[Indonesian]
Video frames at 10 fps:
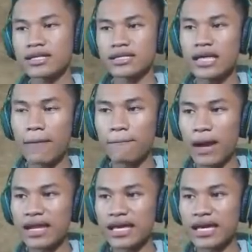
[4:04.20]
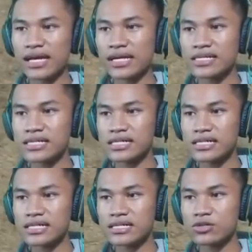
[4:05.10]
yang paling
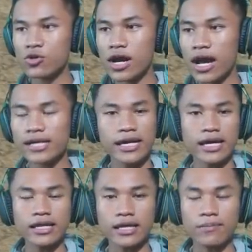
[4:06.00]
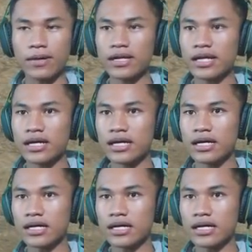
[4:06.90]
uh, gua anehkan ya pada